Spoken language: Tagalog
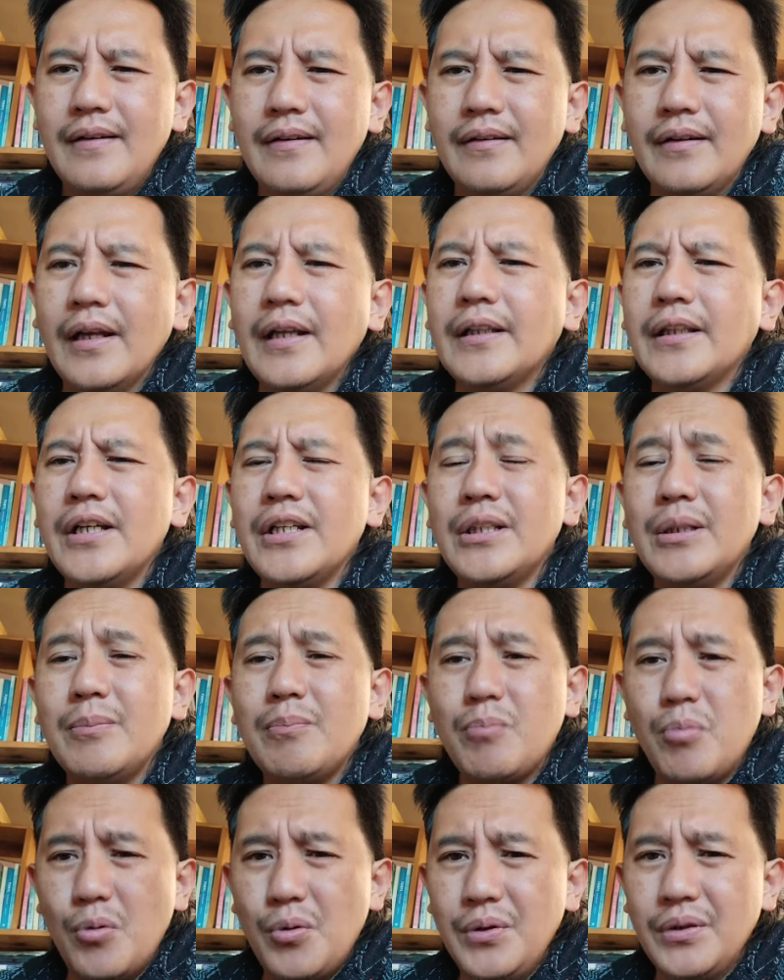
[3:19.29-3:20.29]
Dahit
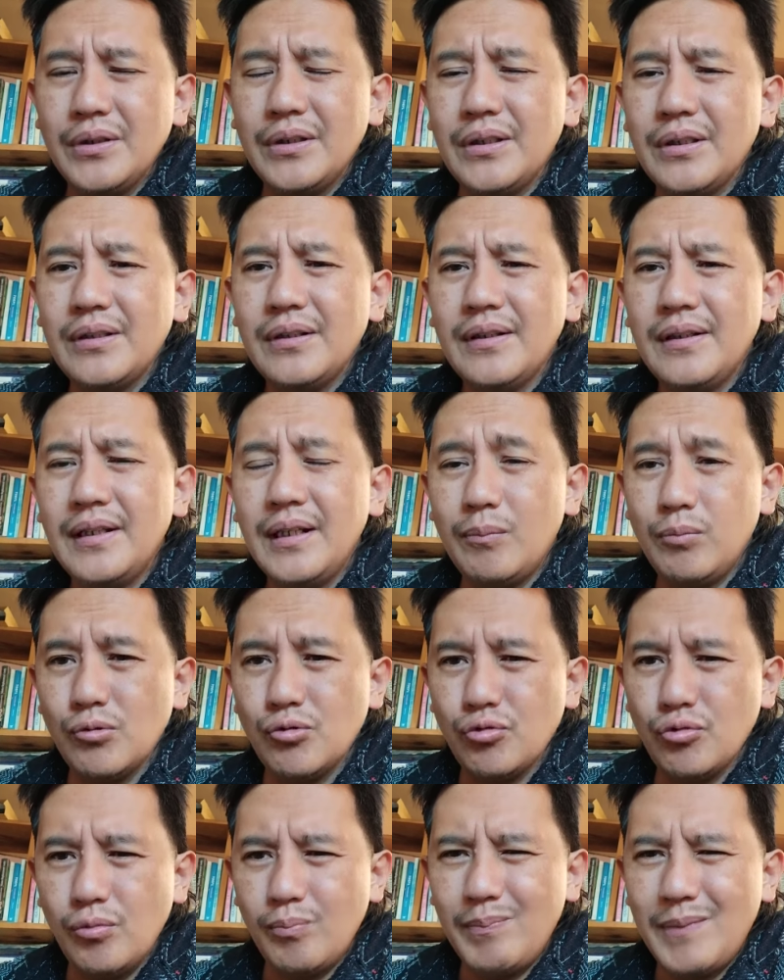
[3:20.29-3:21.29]
iti point na
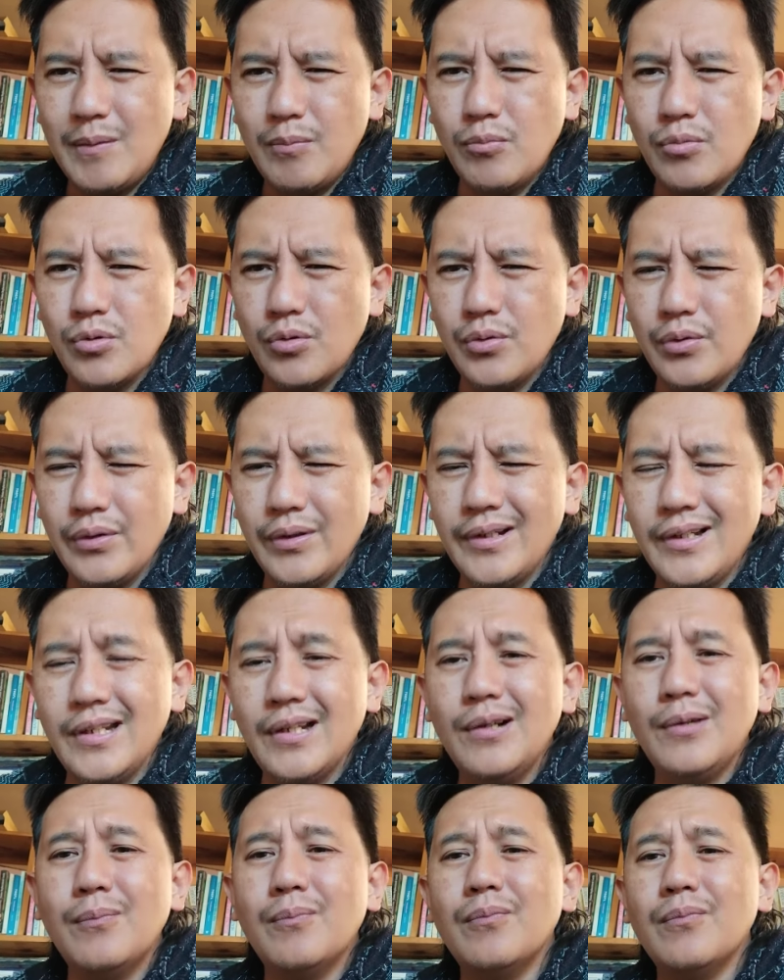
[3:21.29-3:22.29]
Apostol Pablo,
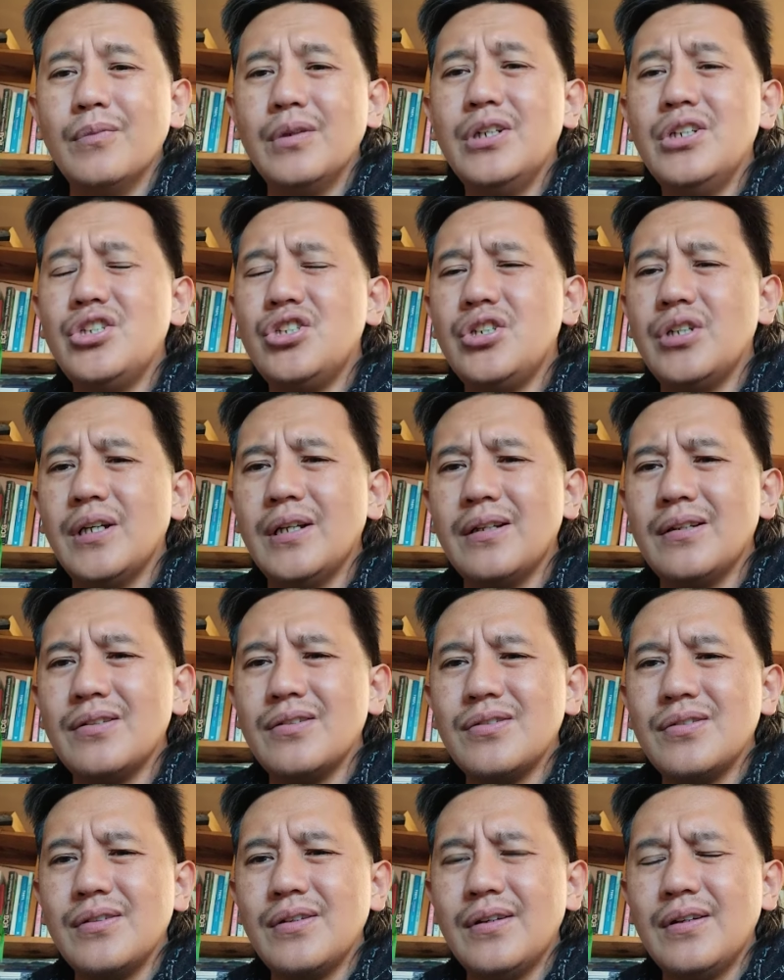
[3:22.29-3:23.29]
the
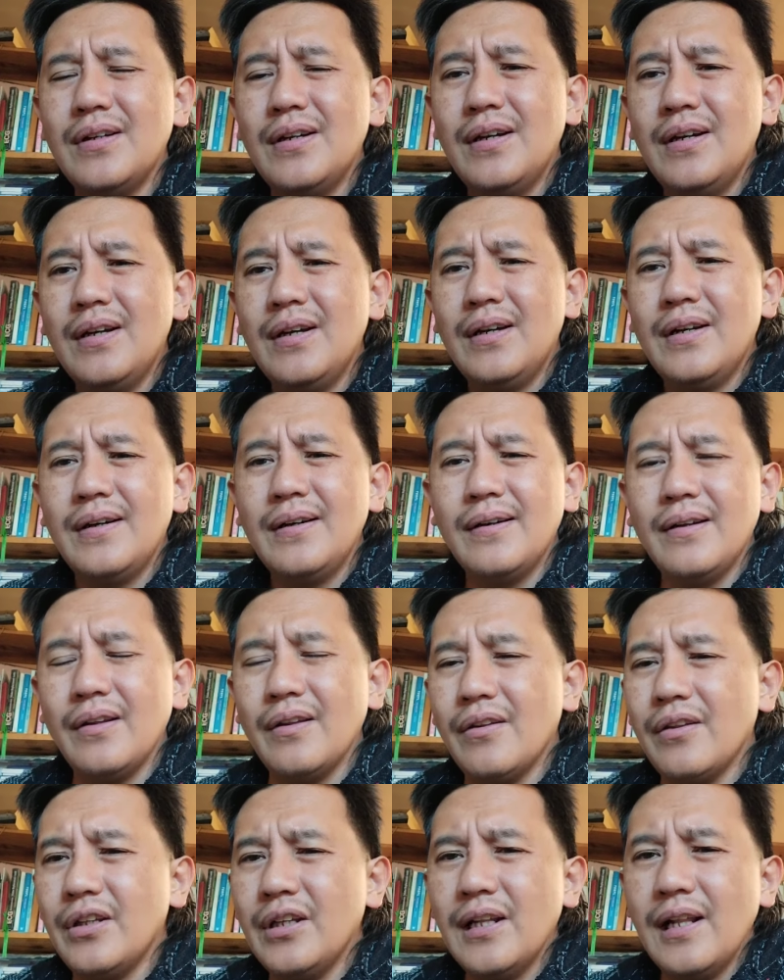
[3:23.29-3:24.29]
omniscience
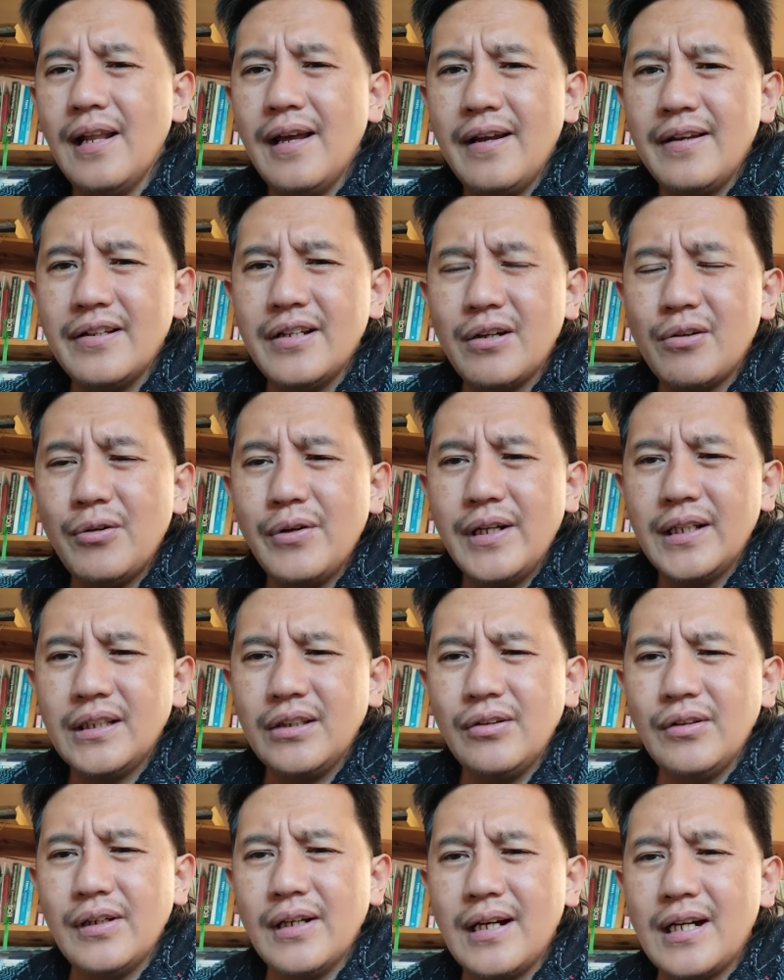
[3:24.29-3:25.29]
Dila iye ko
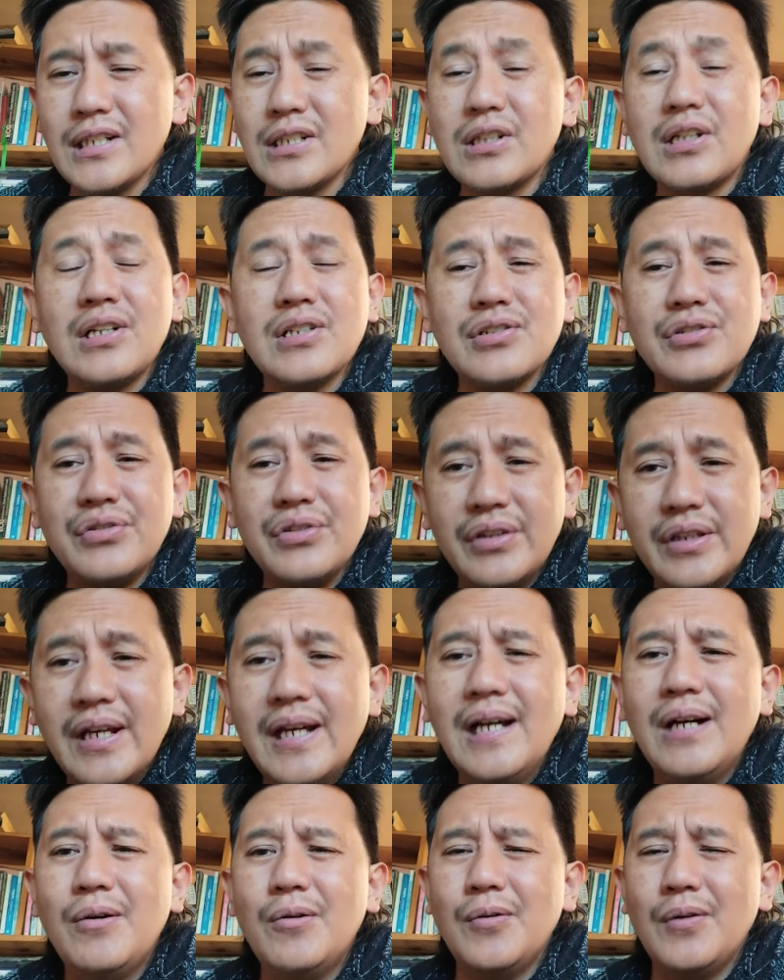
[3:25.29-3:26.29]
natin nga
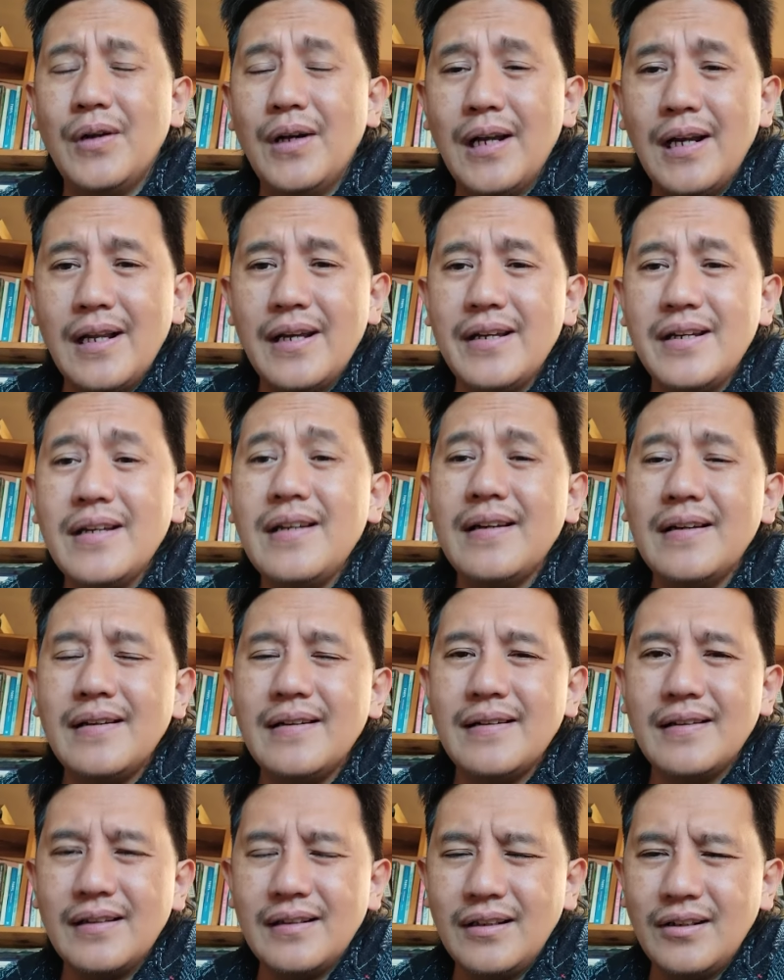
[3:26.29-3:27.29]
kaskasda o nga
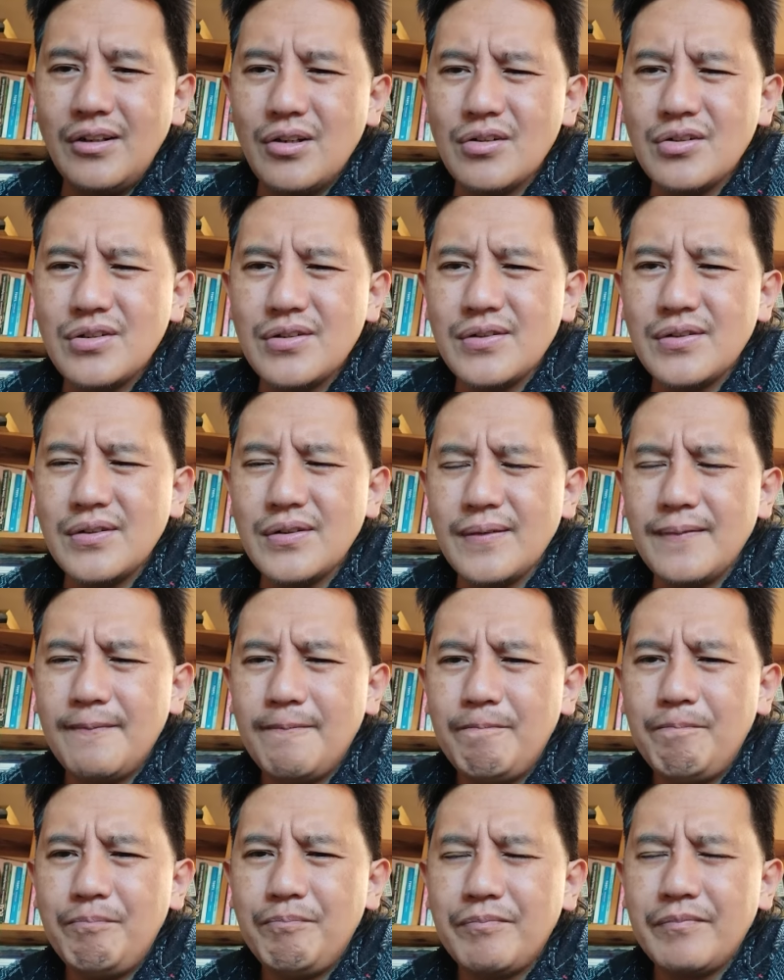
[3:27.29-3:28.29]
laing iti Diyos.
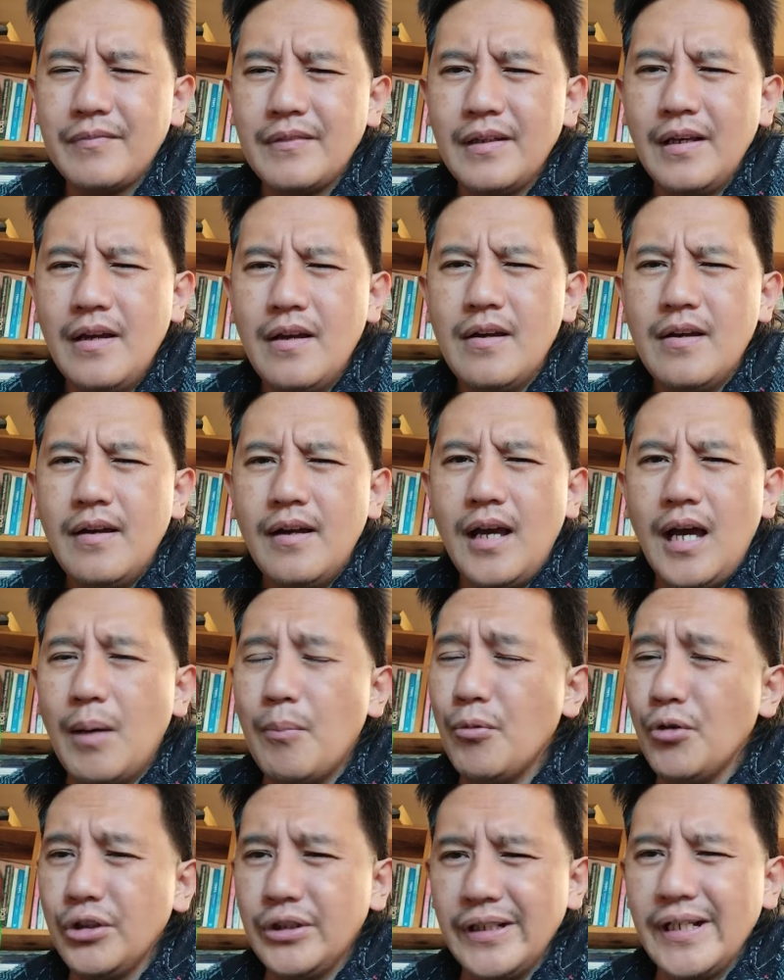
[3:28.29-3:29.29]

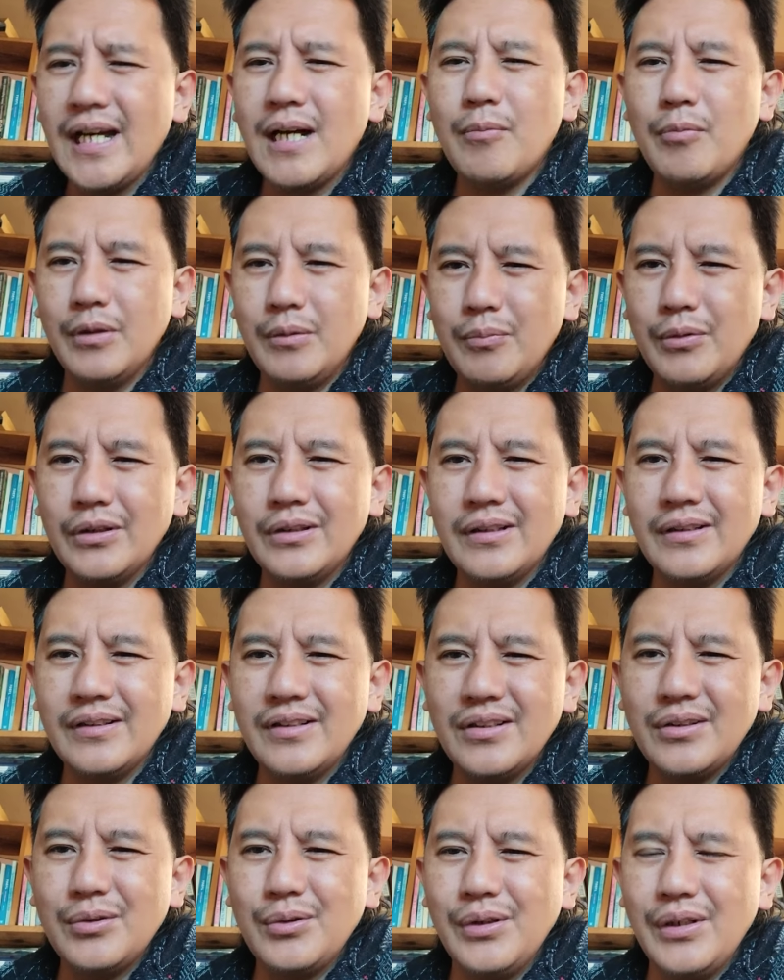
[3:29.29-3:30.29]
Amoy tinakabutbutang
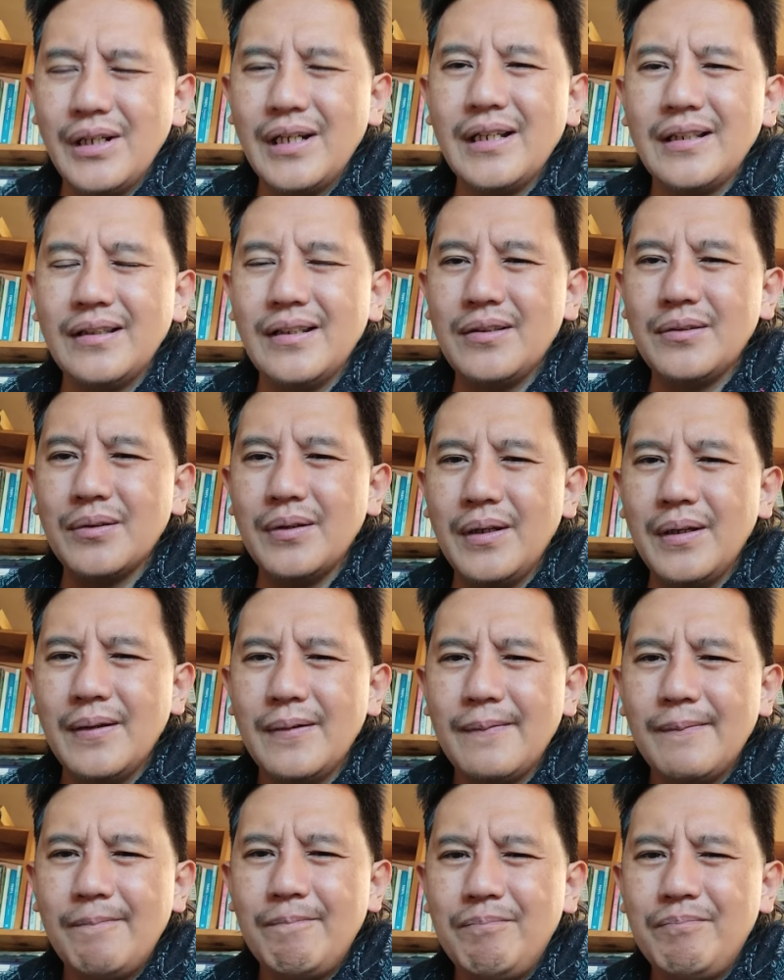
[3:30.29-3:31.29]
dito eh, kat dito
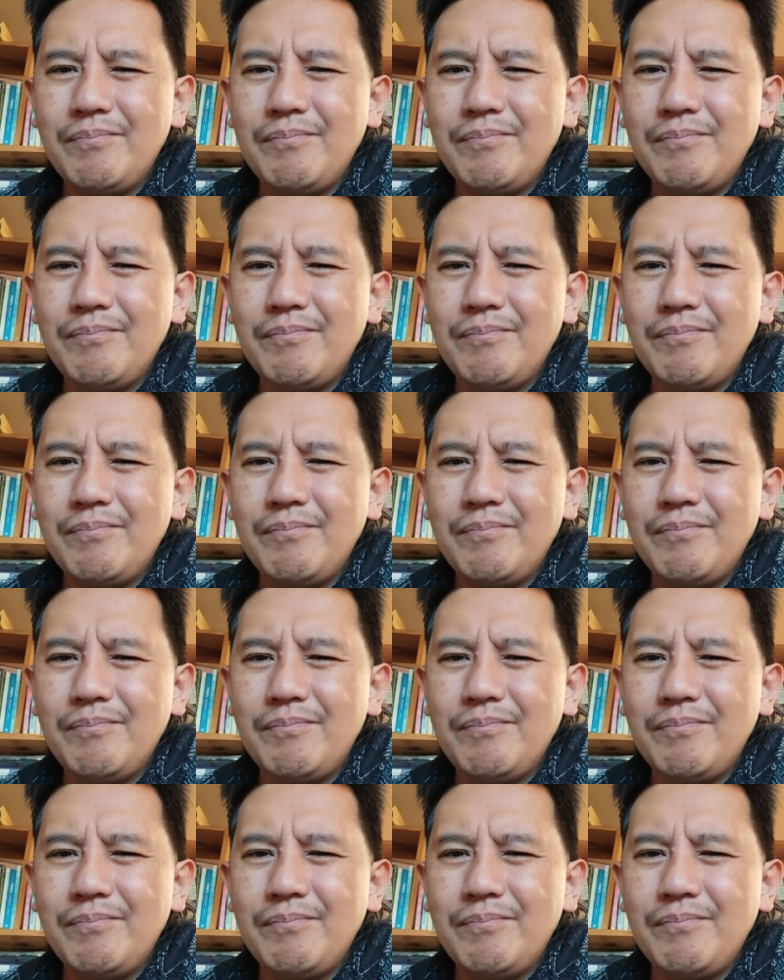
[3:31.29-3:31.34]
eh.